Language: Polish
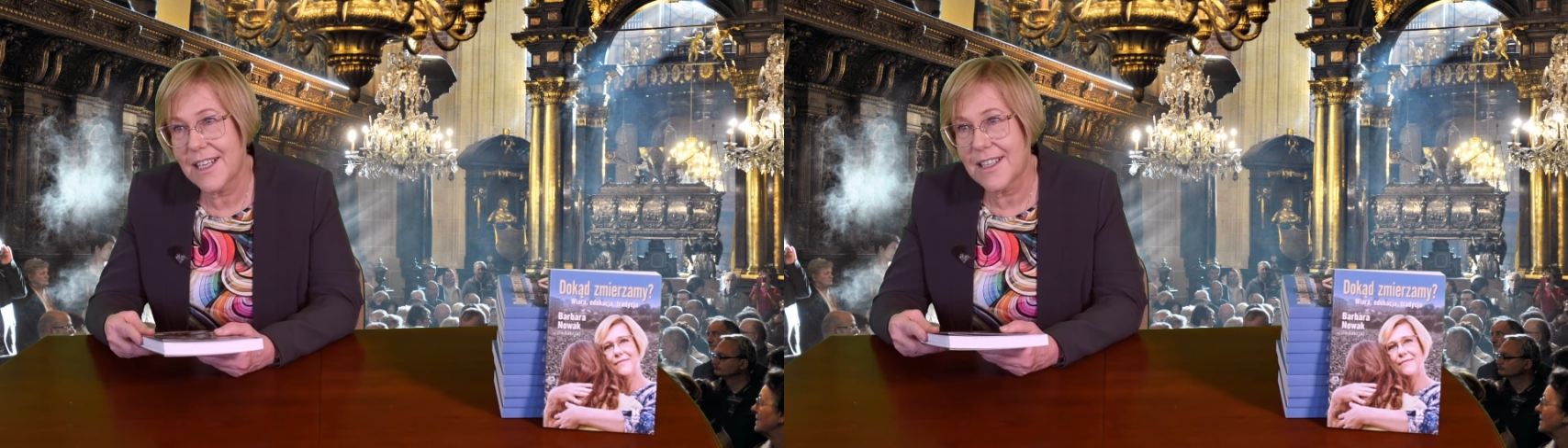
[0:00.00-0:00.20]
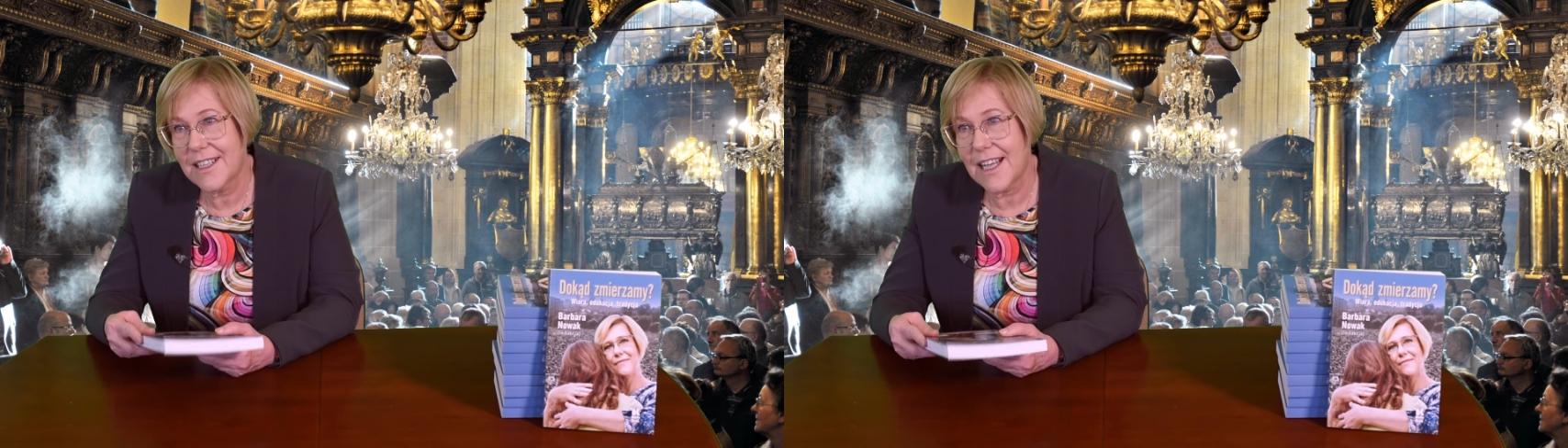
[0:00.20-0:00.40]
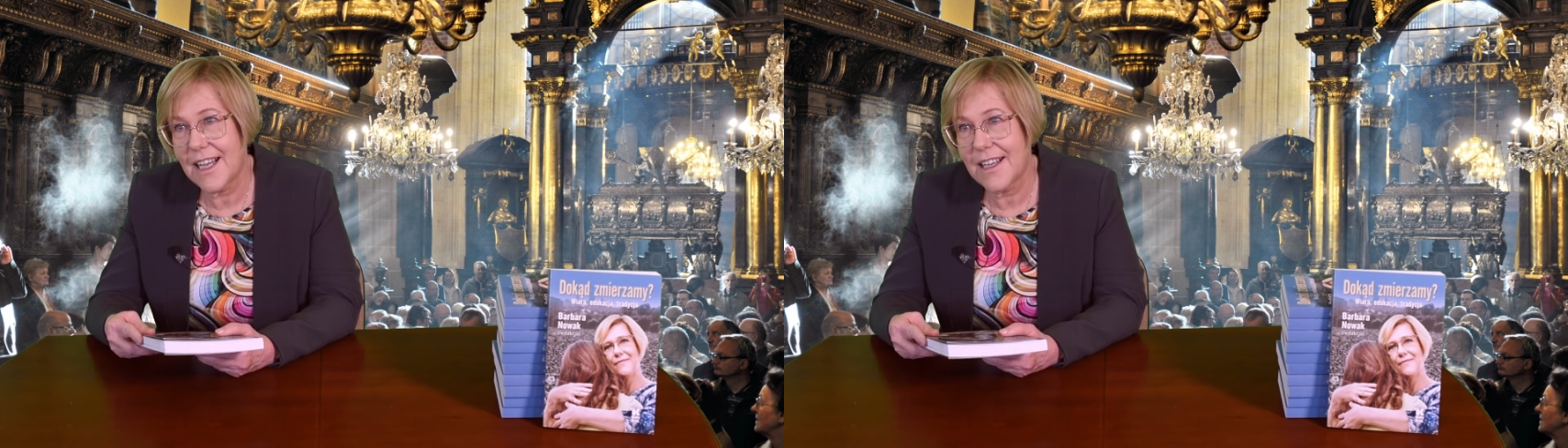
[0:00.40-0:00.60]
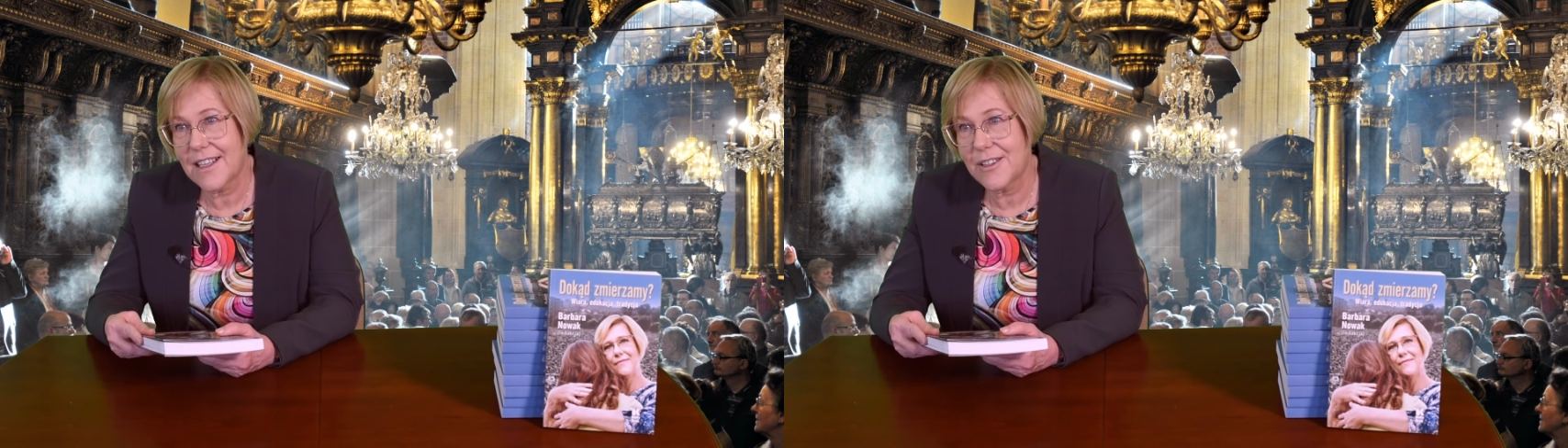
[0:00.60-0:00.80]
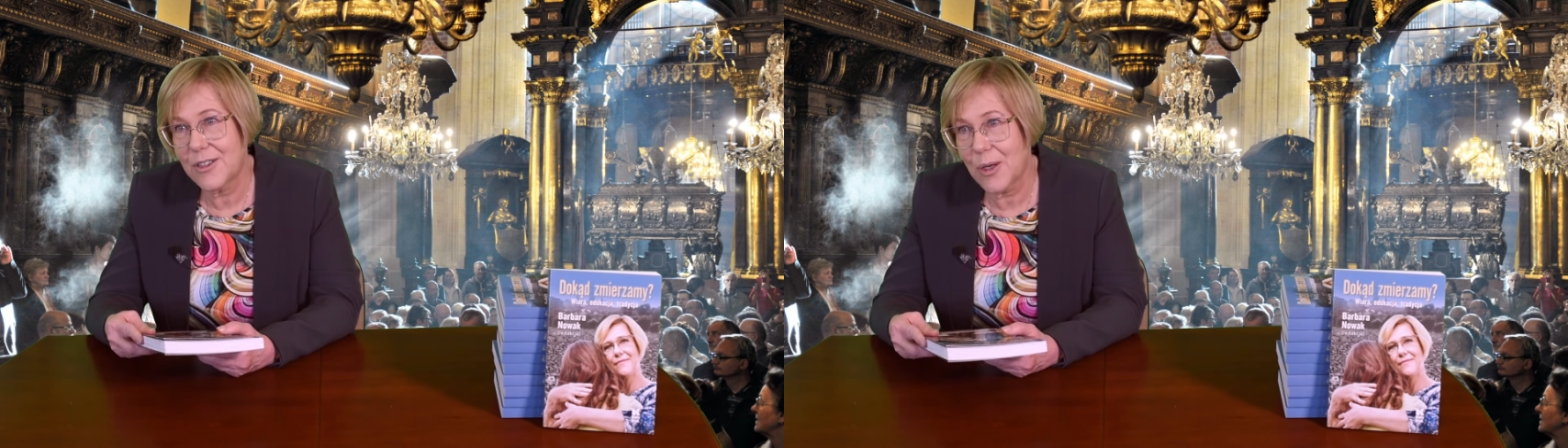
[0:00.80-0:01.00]
na
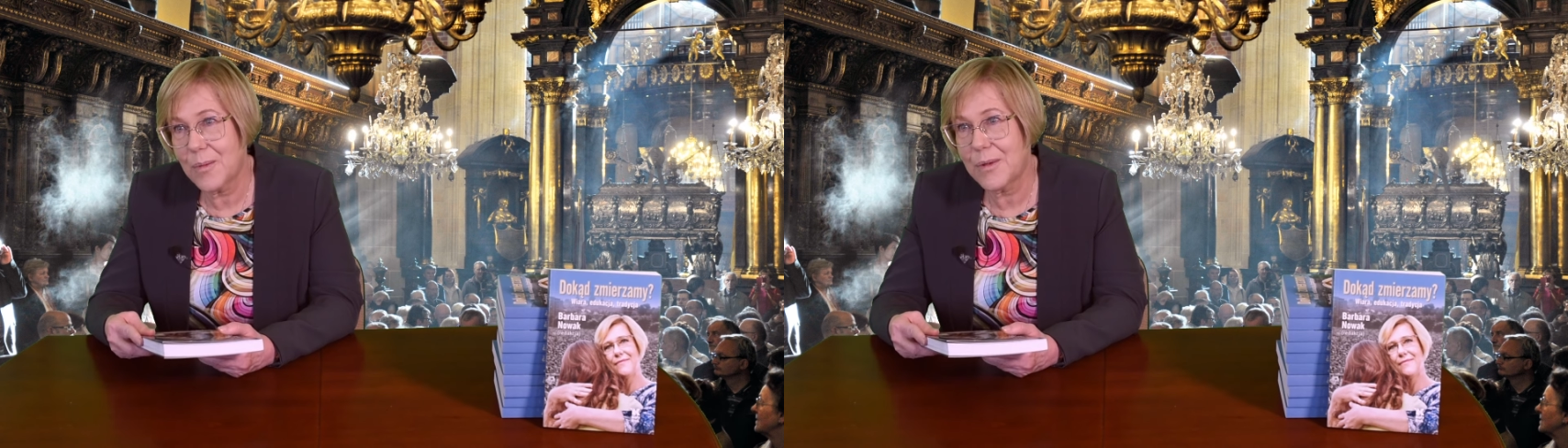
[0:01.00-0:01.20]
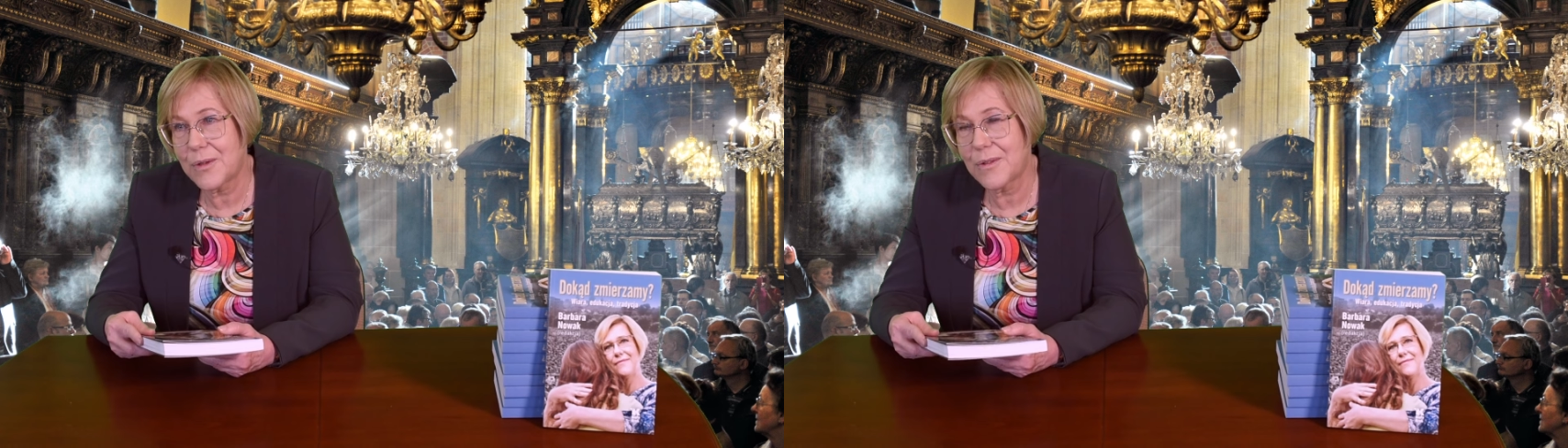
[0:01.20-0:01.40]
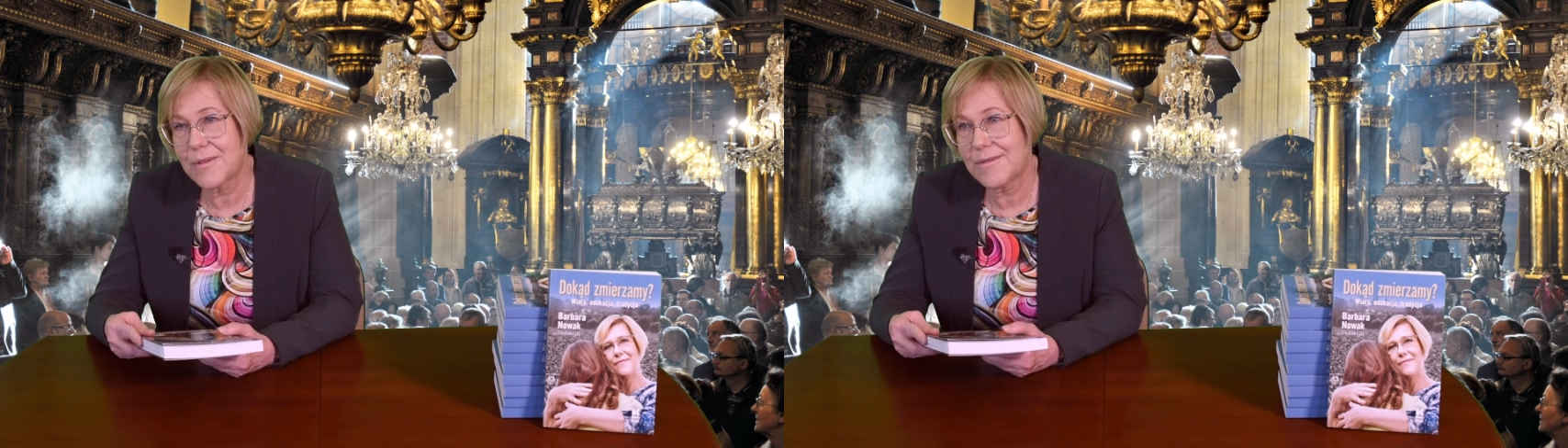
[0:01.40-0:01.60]
dobru,